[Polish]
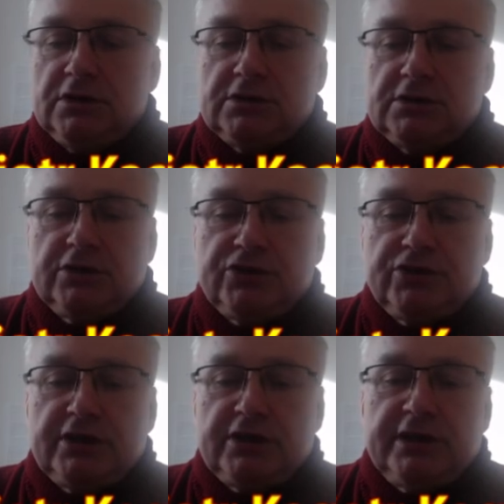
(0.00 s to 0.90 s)

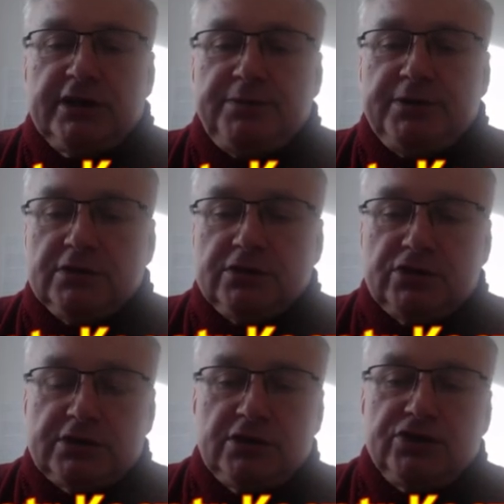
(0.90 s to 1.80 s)
Skoczek DE5.
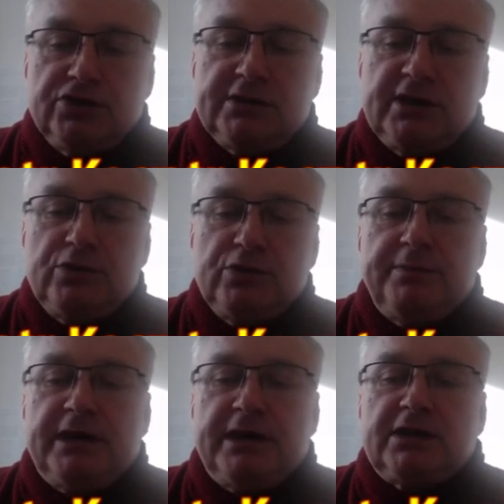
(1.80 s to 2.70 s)
Skoczek zajmuje
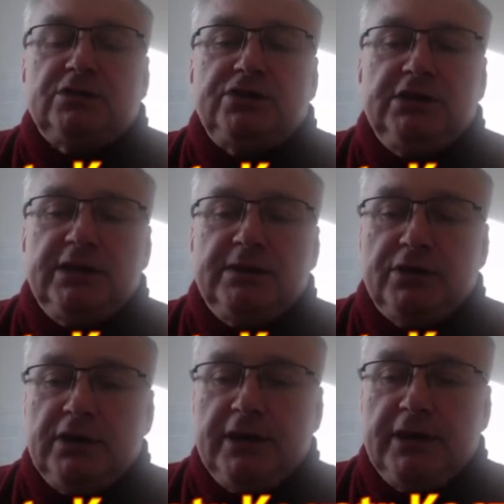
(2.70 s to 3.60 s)
bardzo silne
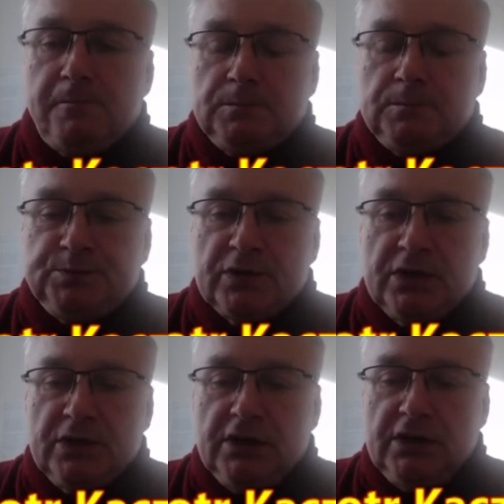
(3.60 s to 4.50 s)
pole.
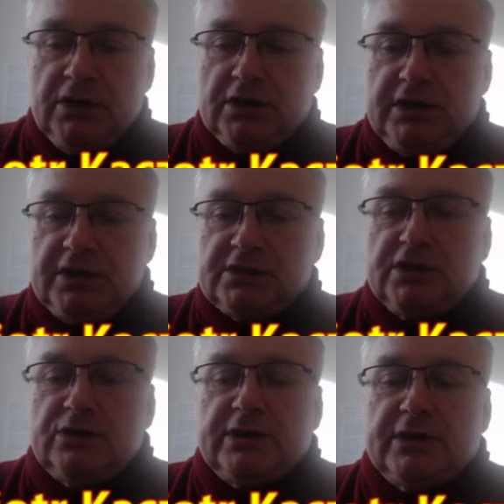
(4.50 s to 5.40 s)
Nie jest
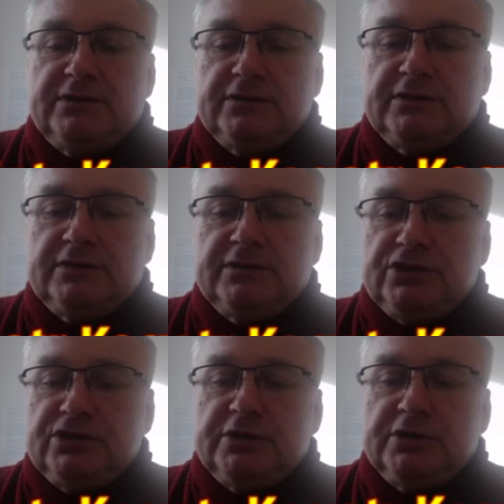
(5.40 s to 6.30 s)
go łatwo
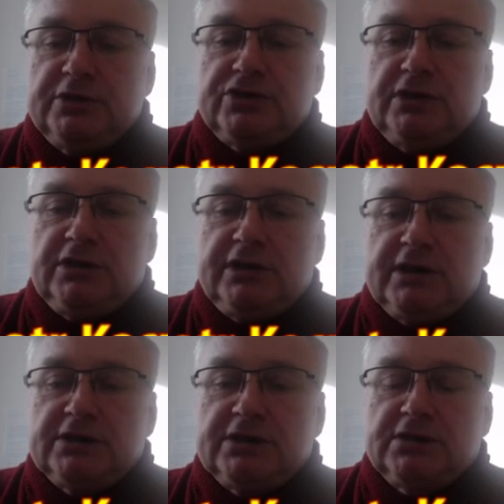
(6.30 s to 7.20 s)
wygonić, bo jeżeli
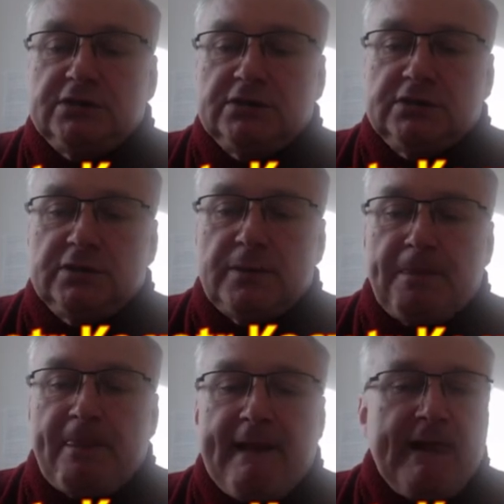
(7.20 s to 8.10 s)
teraz
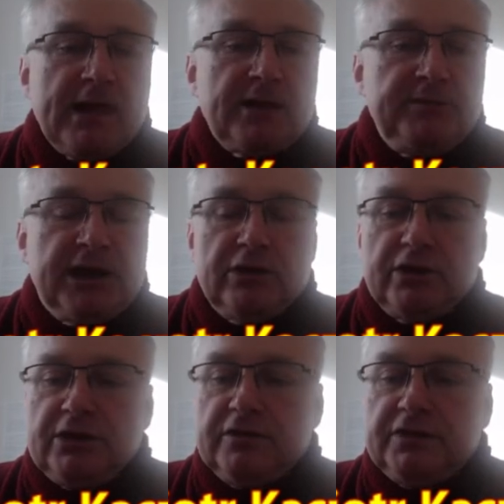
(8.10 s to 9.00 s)

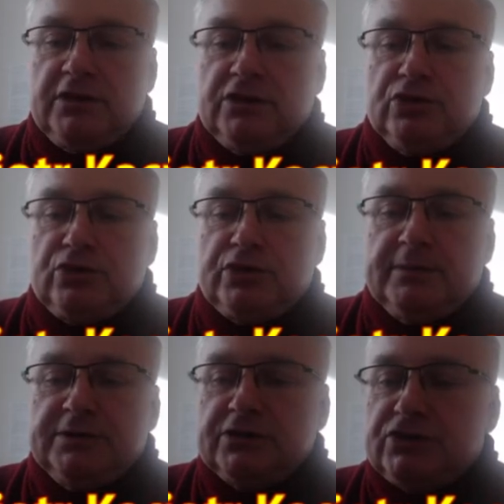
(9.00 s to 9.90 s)
białe go wygonią
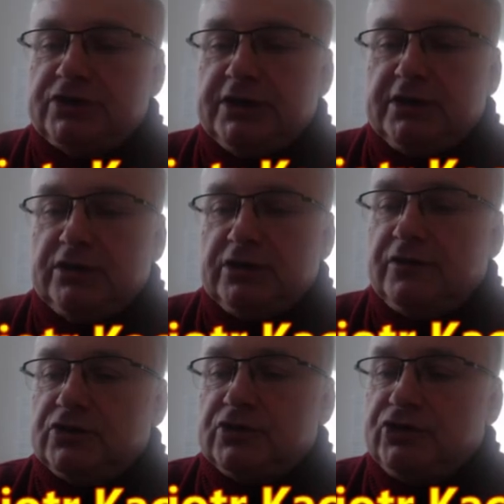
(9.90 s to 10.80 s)
ruchem D4,
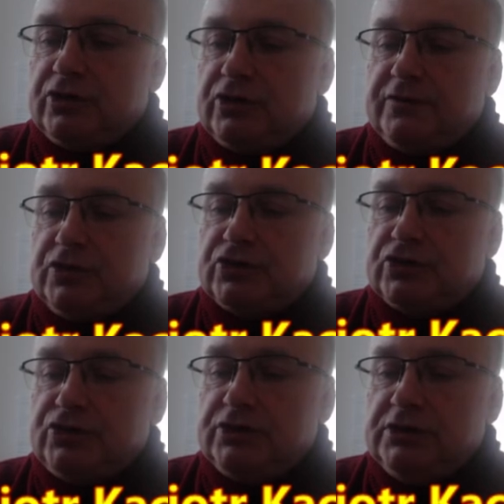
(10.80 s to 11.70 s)
otworzy,
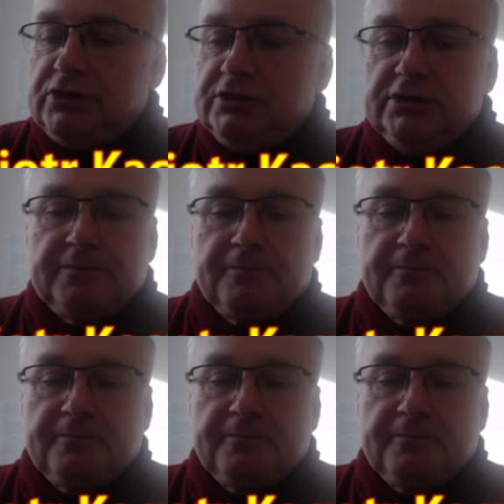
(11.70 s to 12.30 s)
otworzą się linie.